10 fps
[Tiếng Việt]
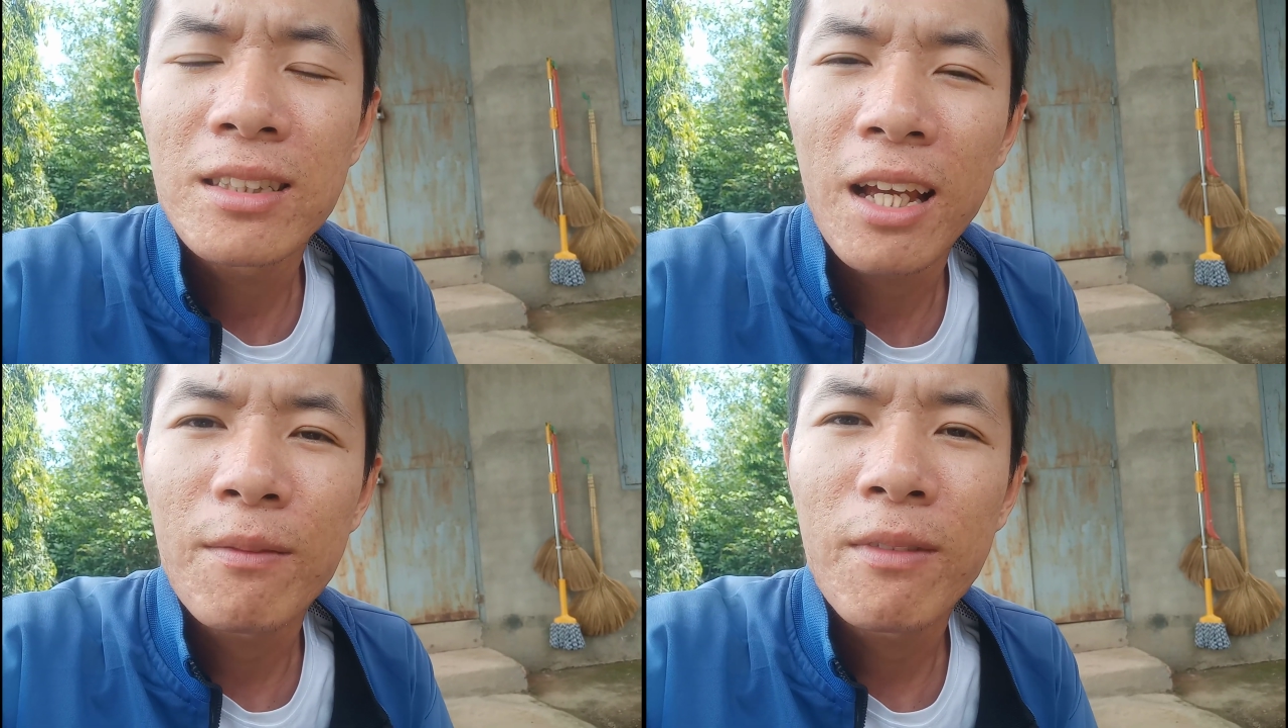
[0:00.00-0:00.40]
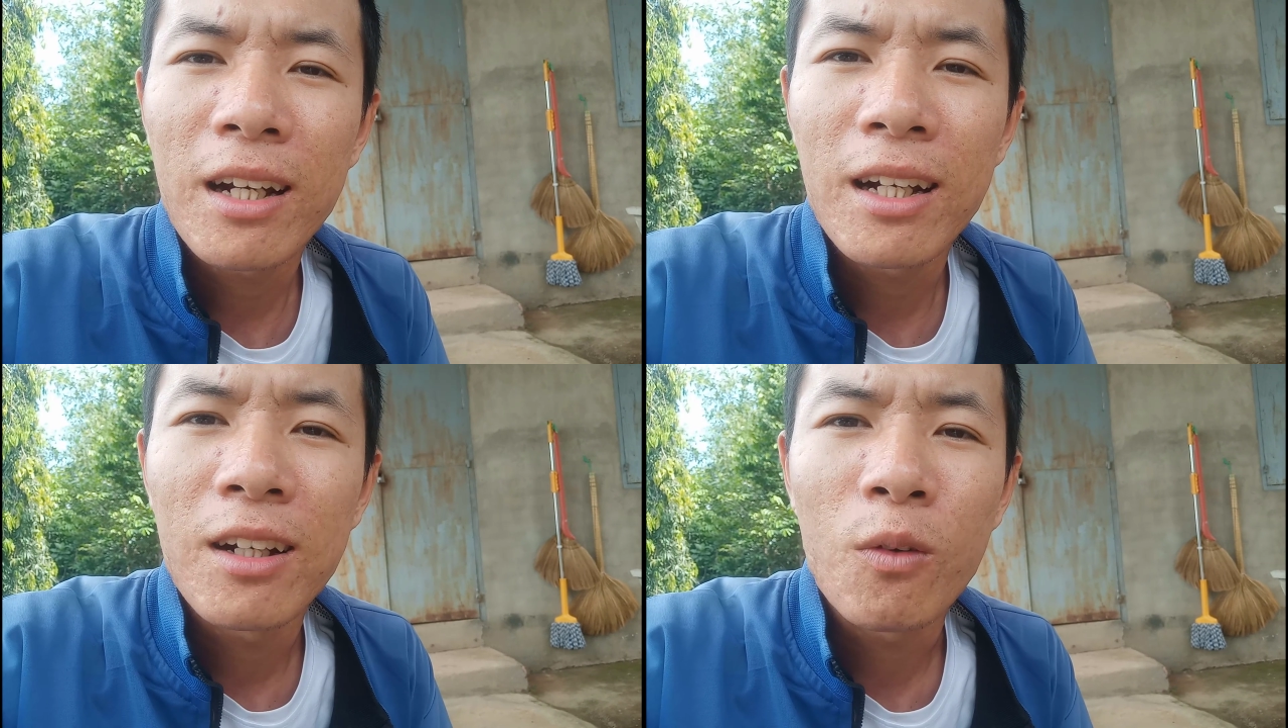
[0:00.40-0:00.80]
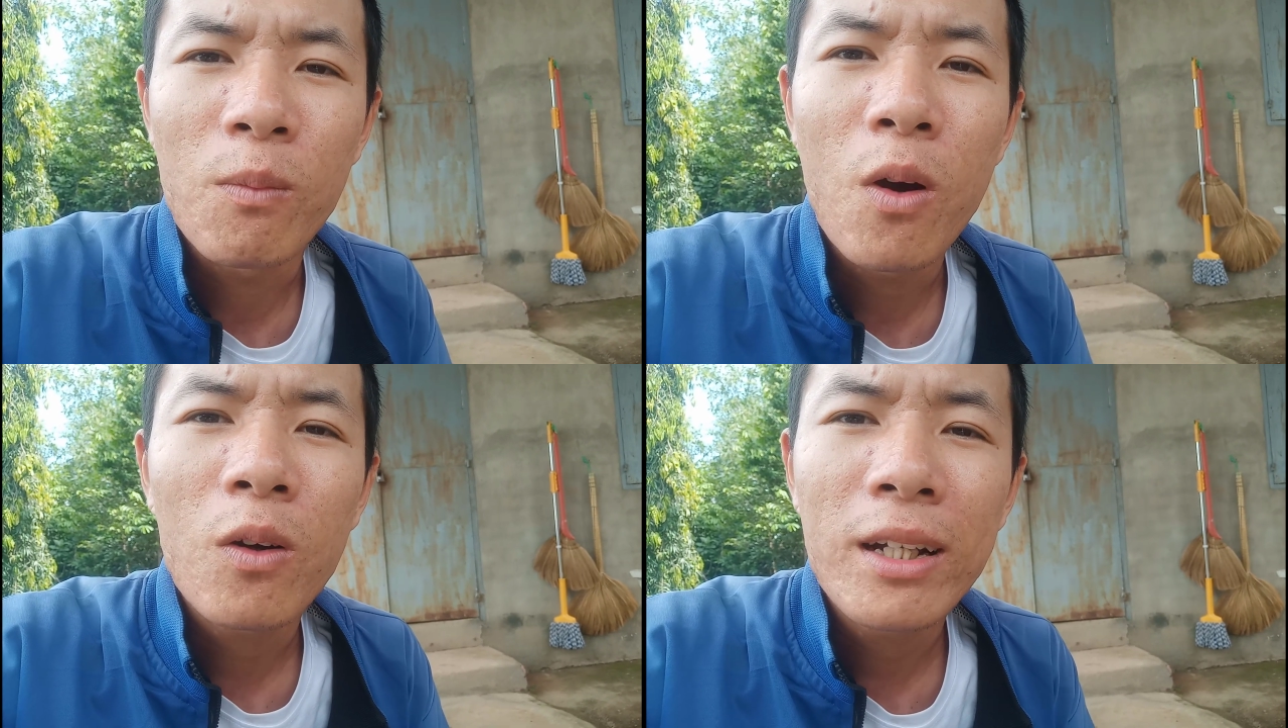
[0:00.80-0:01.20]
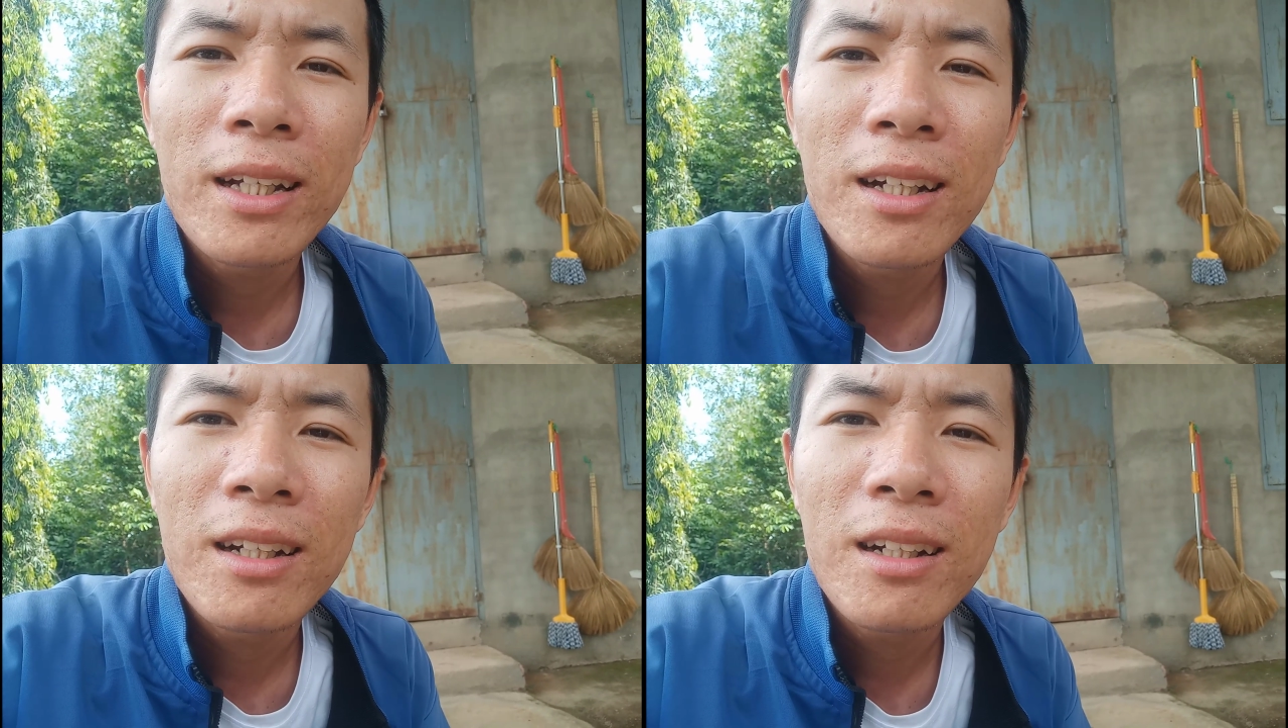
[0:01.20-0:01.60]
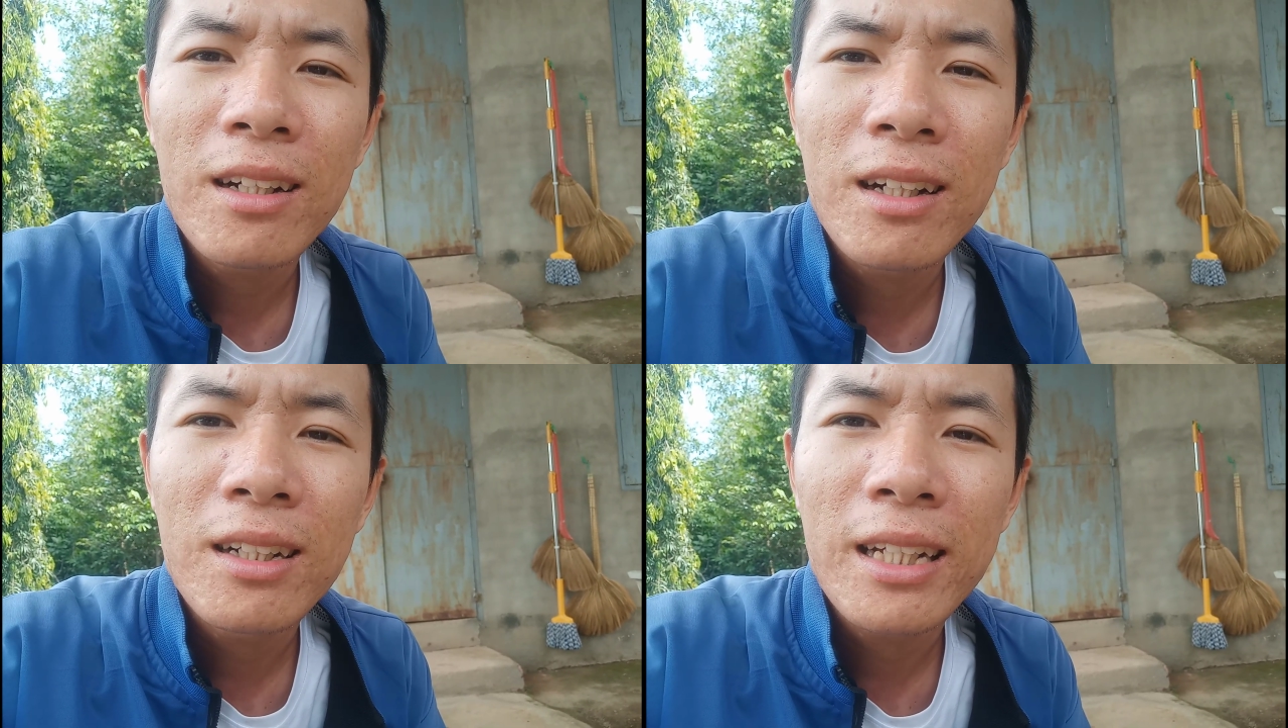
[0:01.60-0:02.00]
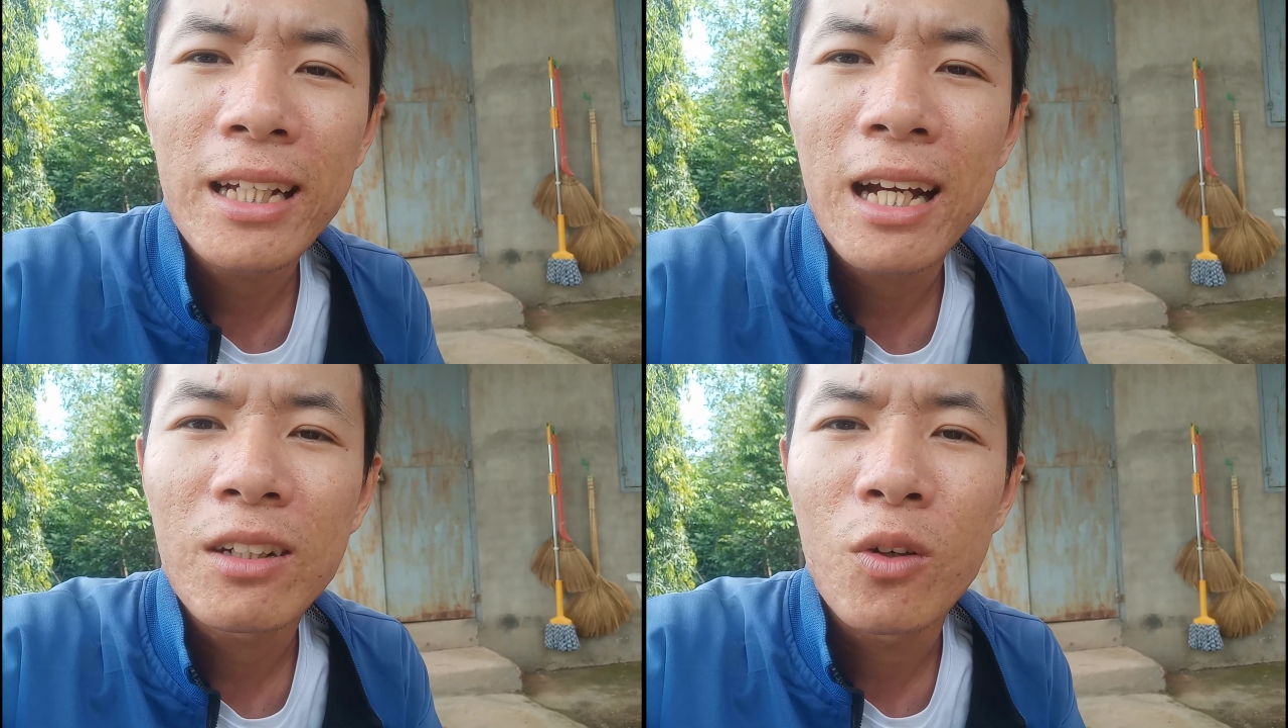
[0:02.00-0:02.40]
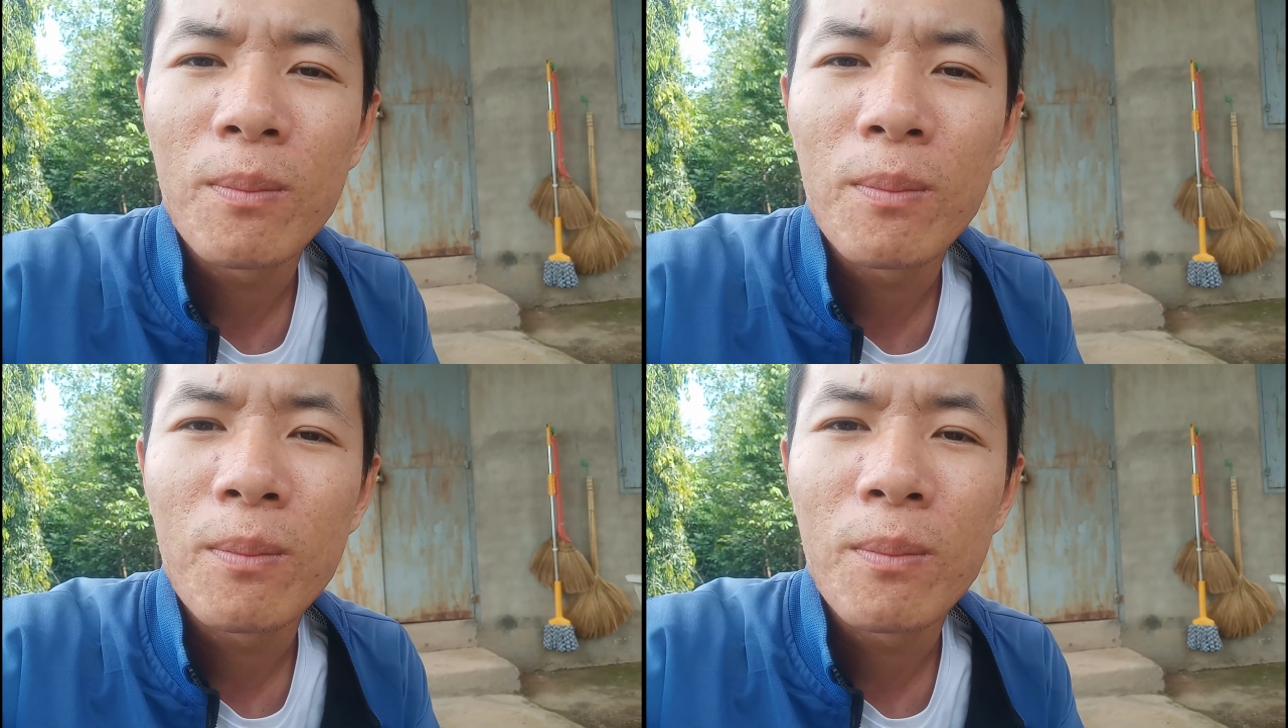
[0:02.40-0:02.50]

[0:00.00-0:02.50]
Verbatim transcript: xem và ủng hộ cái, cái cái kênh